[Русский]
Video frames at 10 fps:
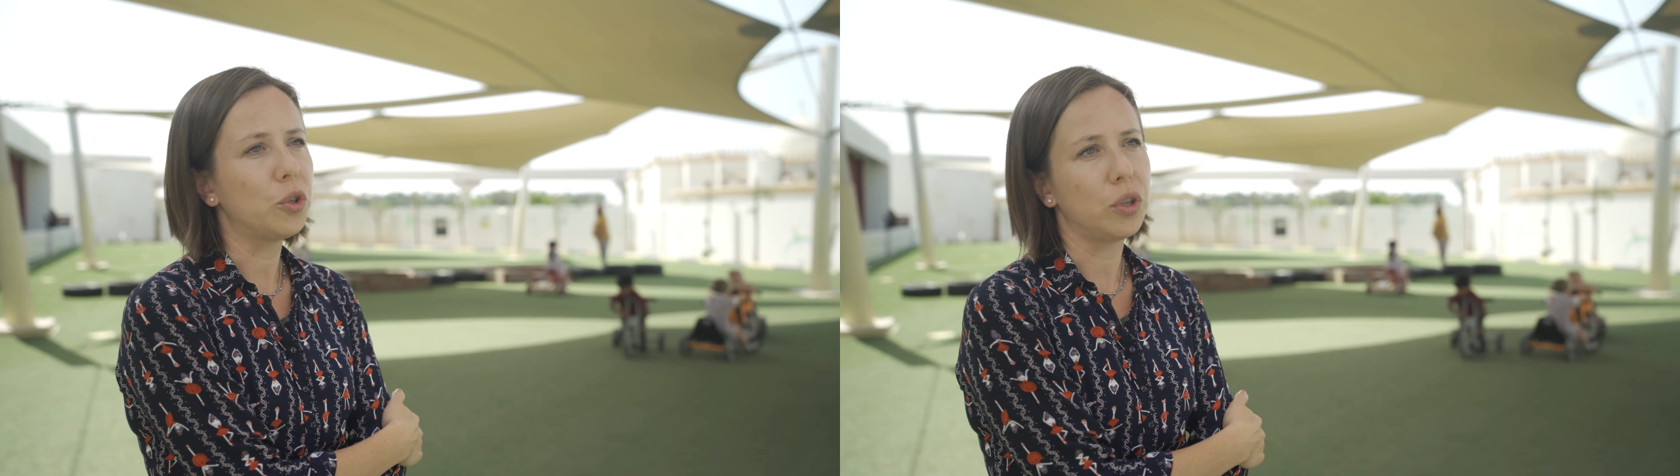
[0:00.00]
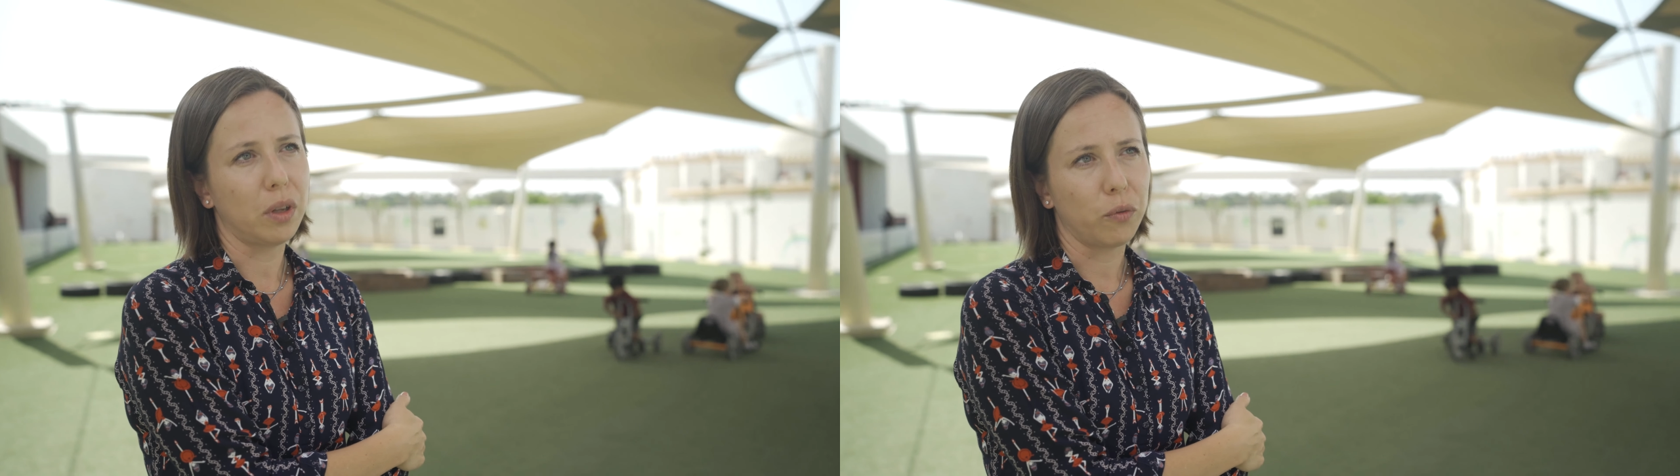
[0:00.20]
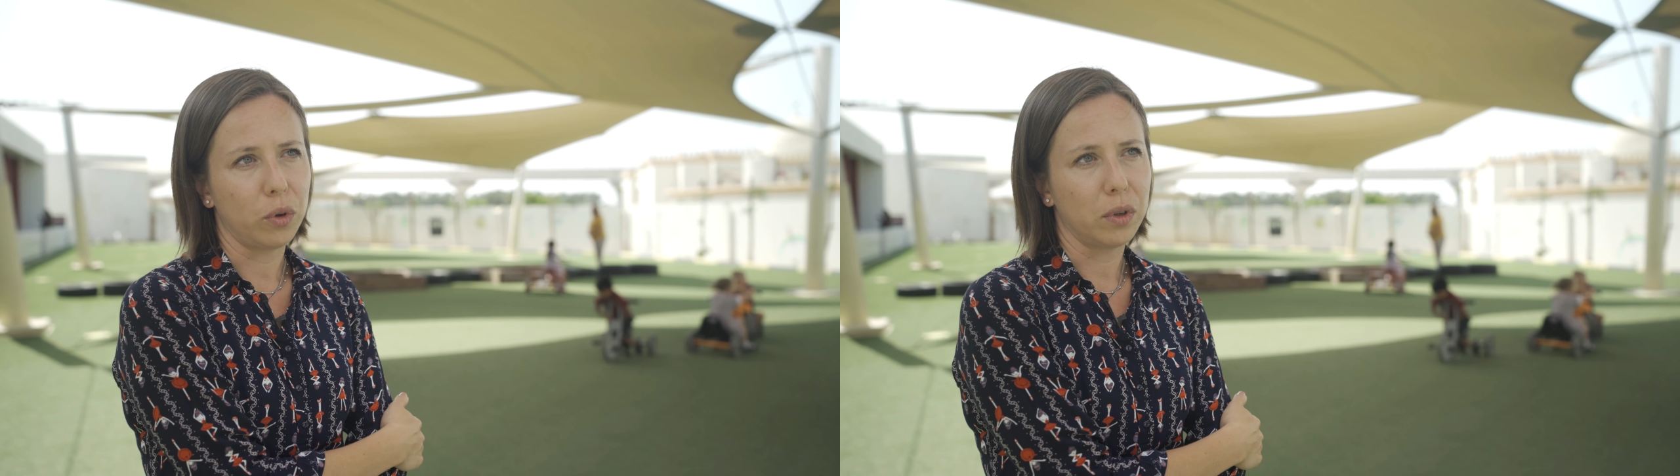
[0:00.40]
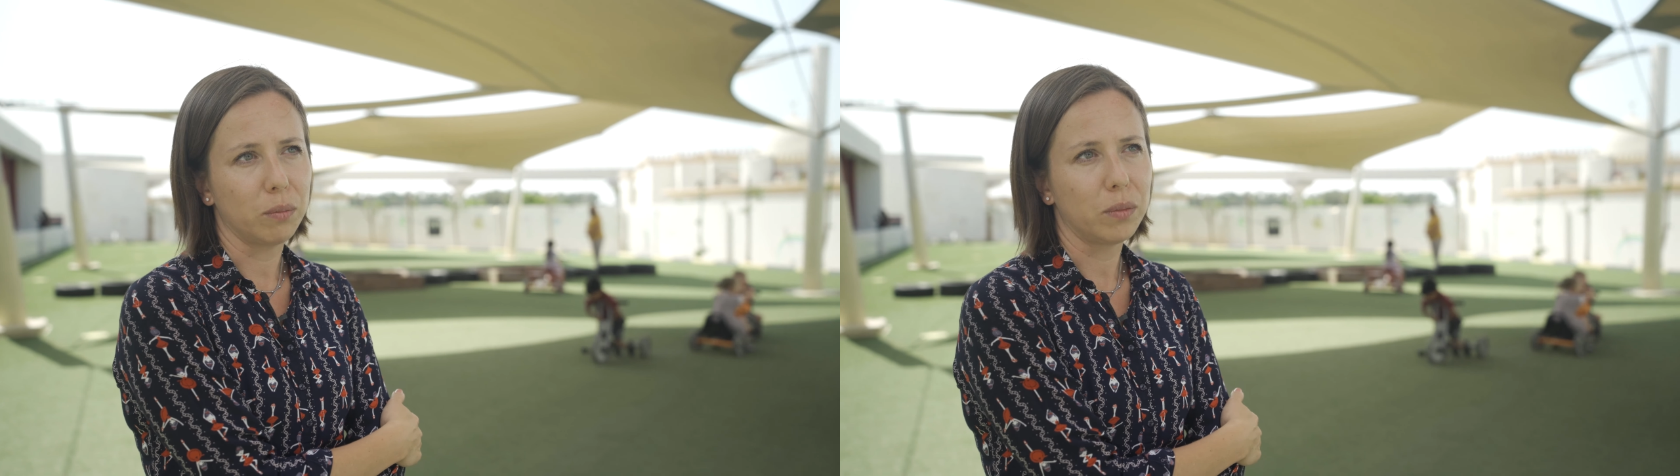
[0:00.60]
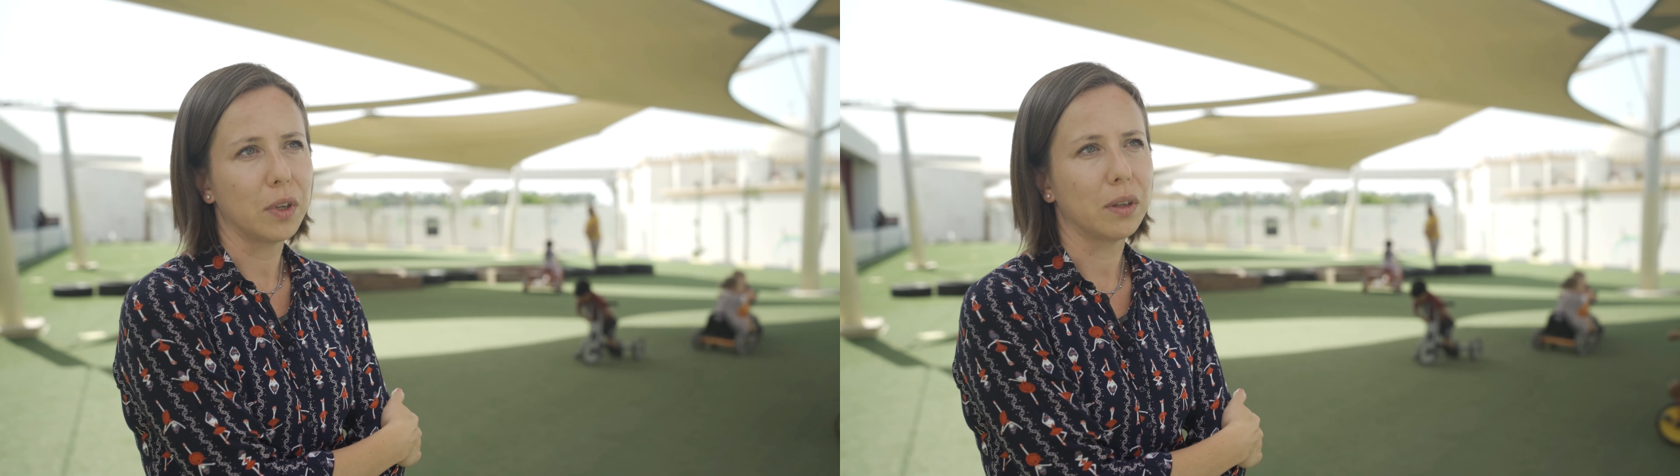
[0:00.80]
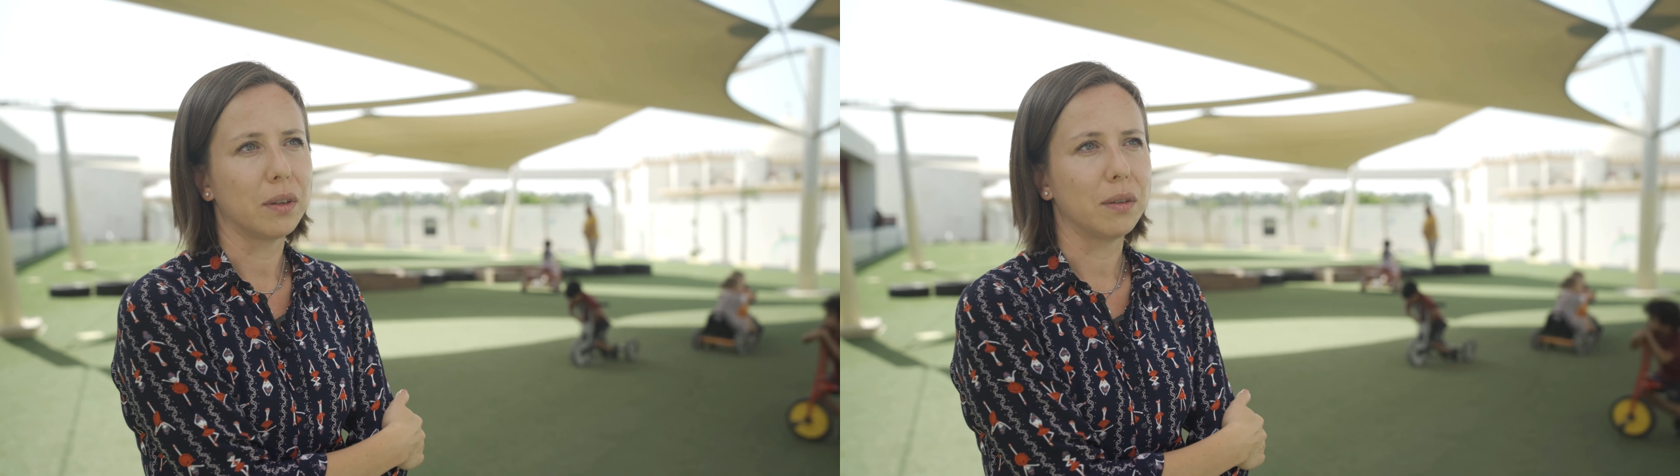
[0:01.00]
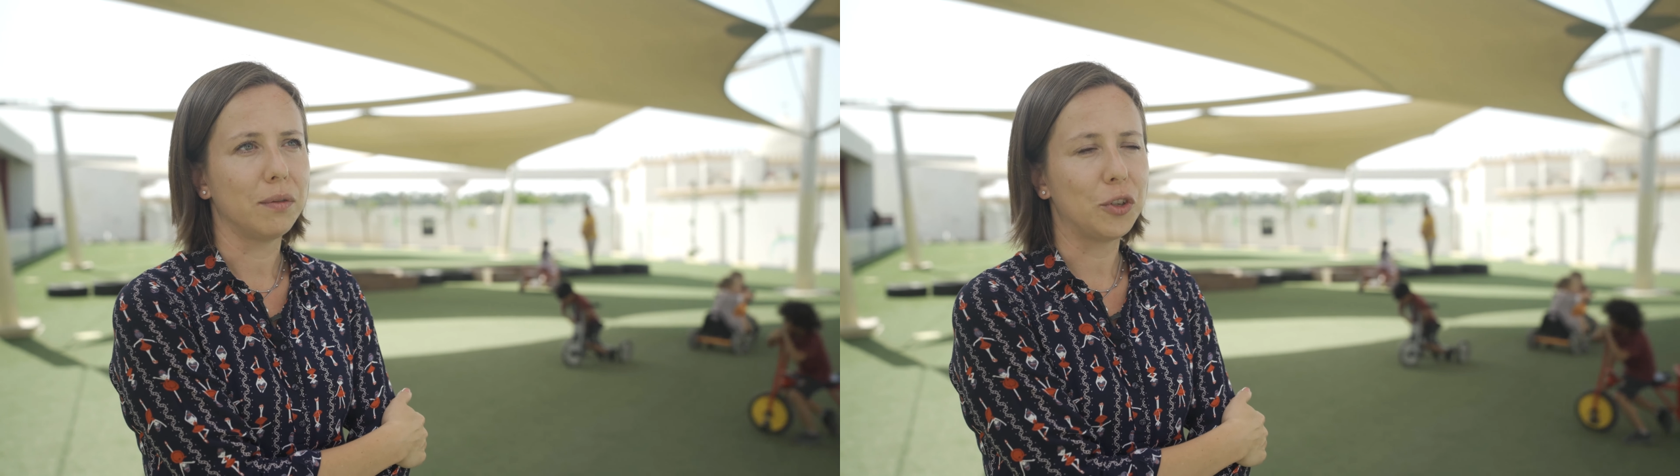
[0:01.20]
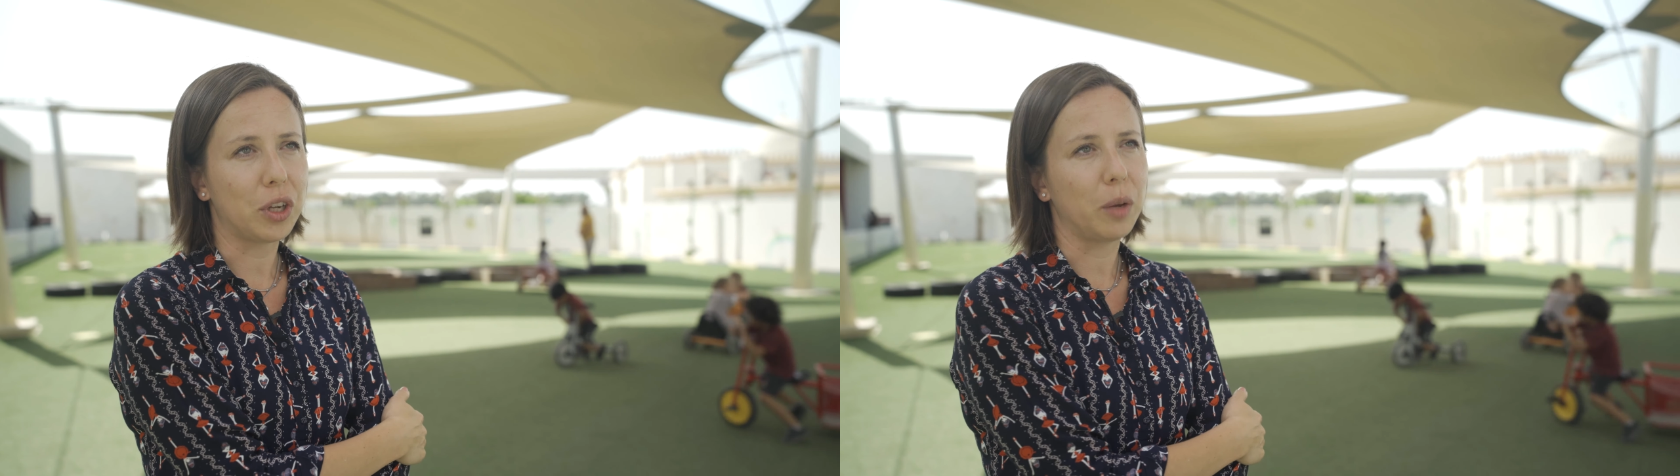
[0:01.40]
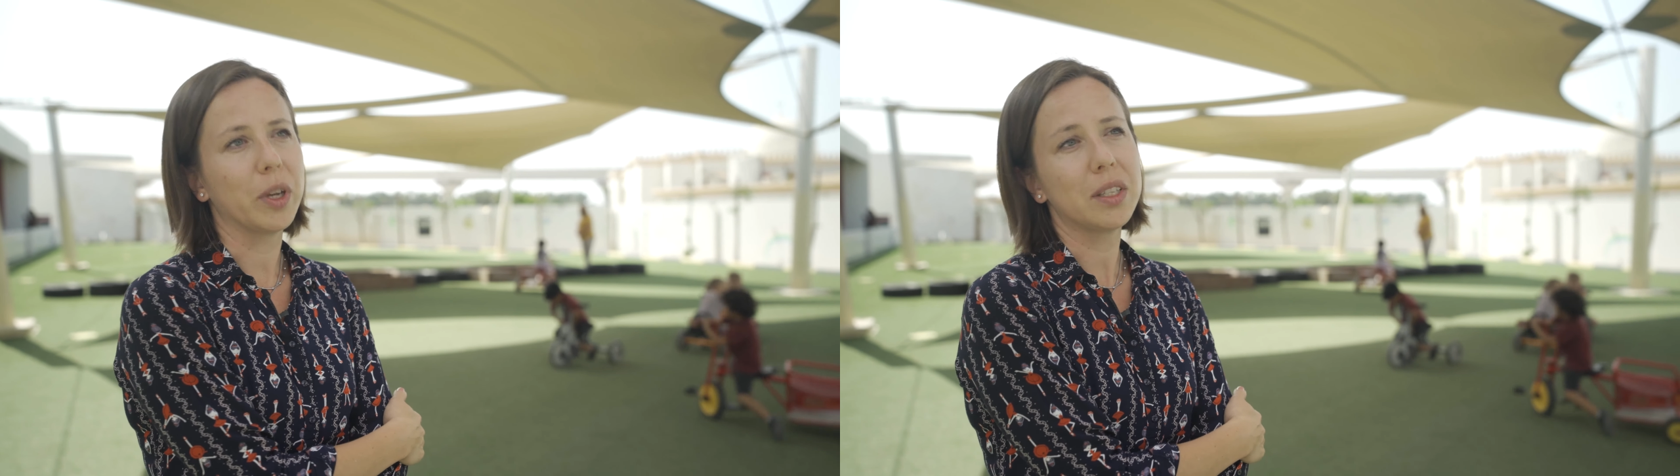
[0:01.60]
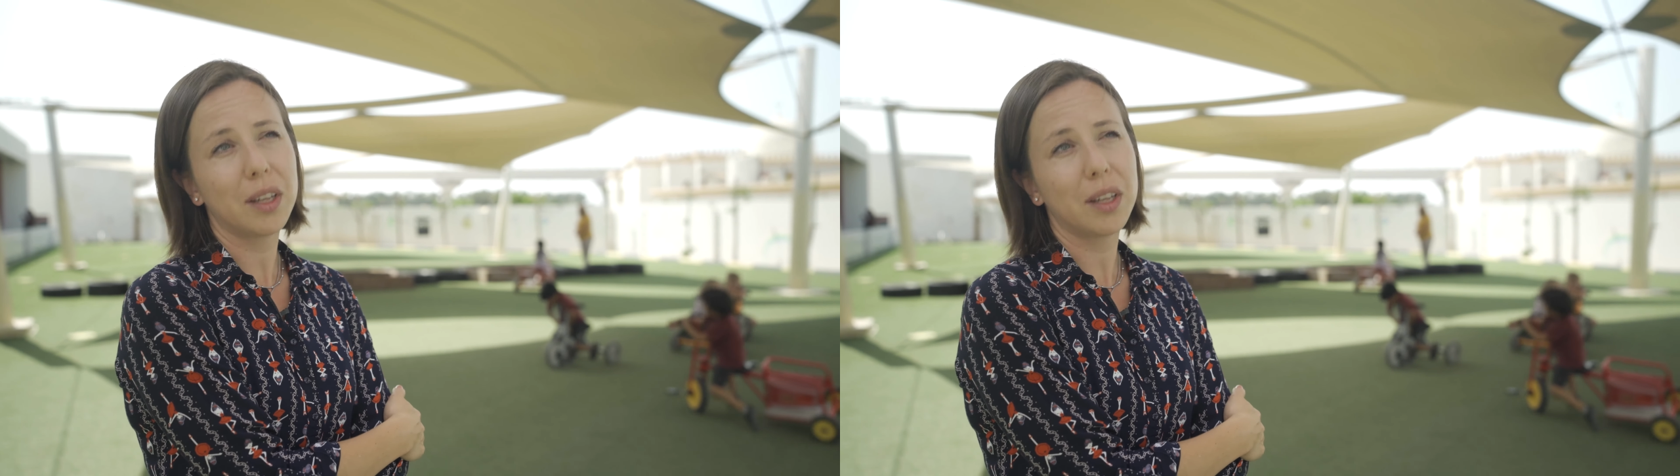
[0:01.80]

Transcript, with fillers: очень довольны. Э, вначале моя